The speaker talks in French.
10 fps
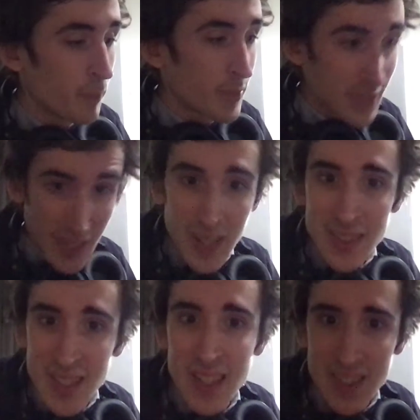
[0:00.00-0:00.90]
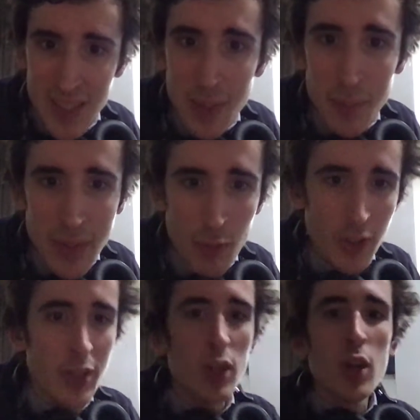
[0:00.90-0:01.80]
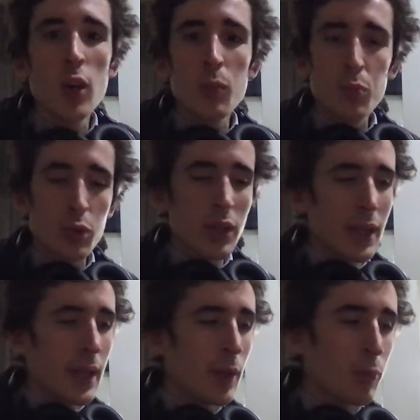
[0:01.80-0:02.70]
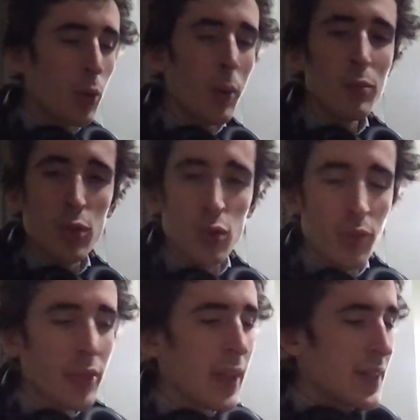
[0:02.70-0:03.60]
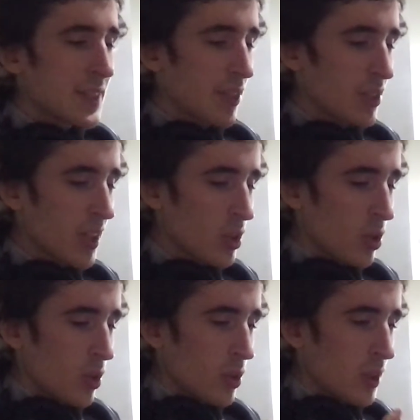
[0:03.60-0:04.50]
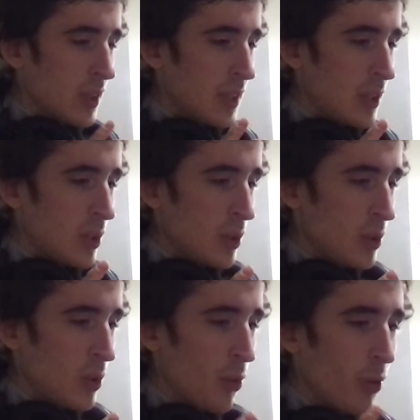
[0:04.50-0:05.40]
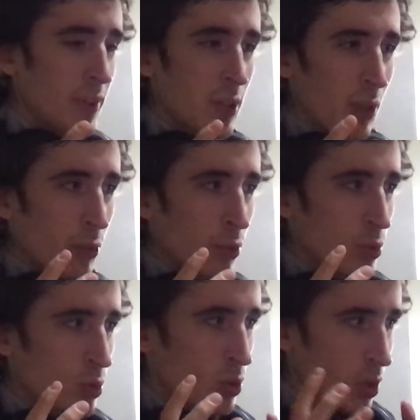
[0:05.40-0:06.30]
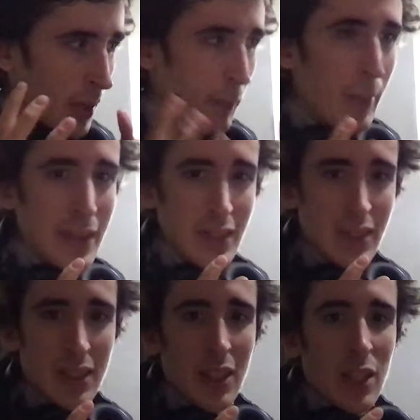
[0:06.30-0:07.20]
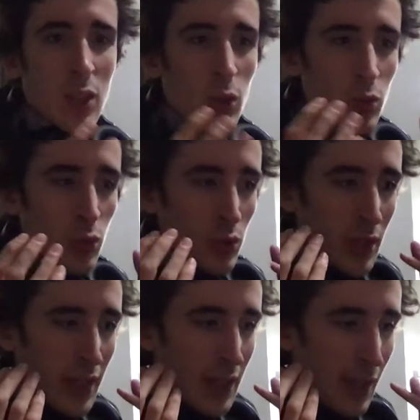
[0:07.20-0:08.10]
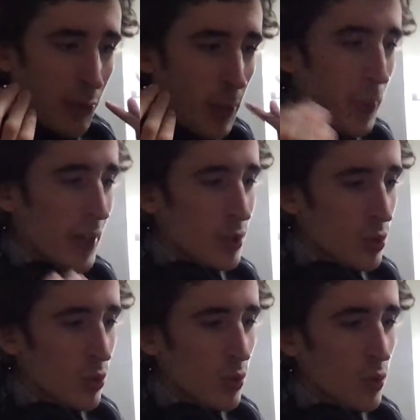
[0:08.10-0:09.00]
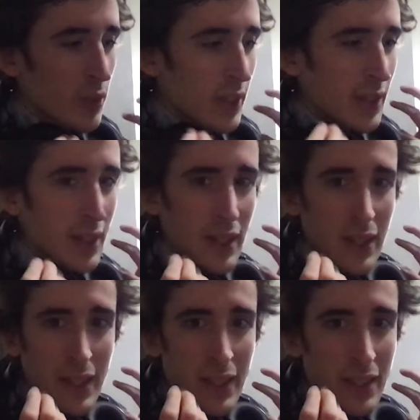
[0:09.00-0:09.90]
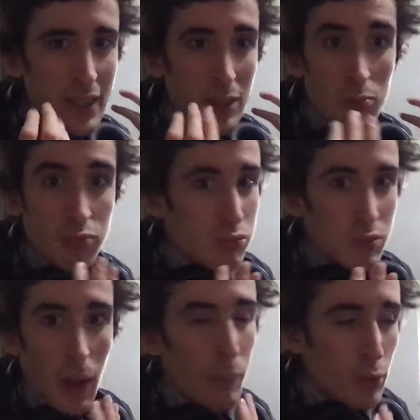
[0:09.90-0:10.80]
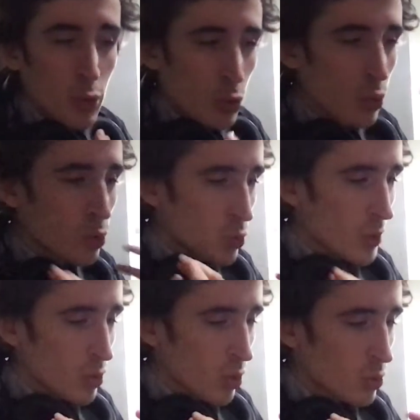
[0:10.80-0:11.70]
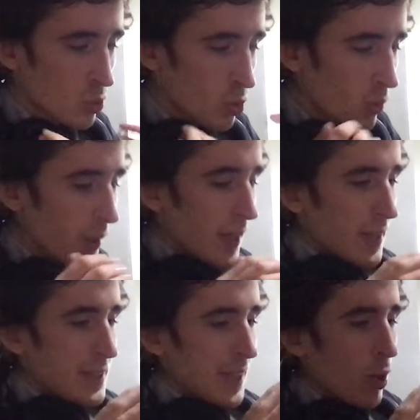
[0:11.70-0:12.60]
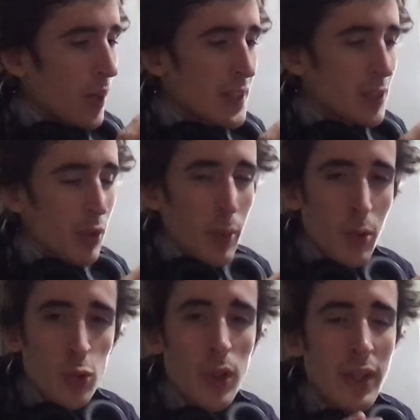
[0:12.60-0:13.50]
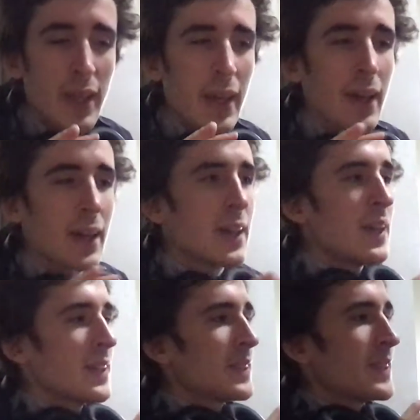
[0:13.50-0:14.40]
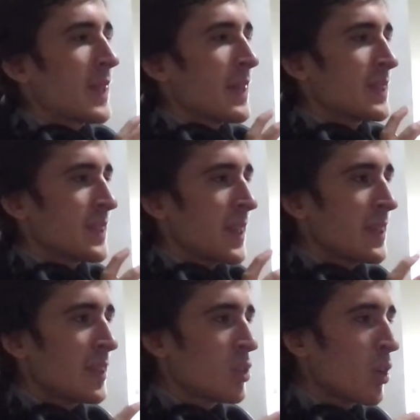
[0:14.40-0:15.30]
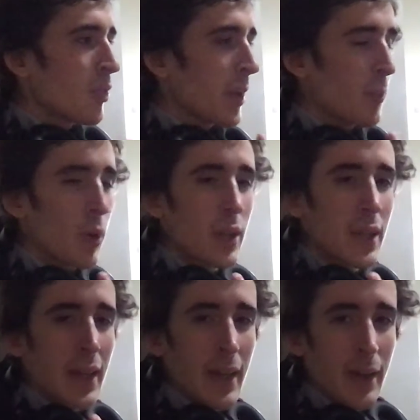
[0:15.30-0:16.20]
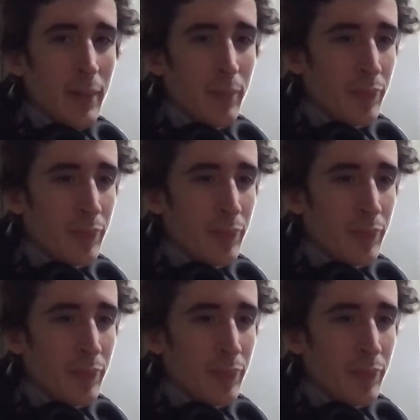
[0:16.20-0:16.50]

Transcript: très, très, très bénéfique pour les problèmes de dos. Ça veut dire que le fait que la masse et la vibration et un peu tout soit sur le dos, ça relate vraiment tous les nerfs, ça, ça détend vraiment les,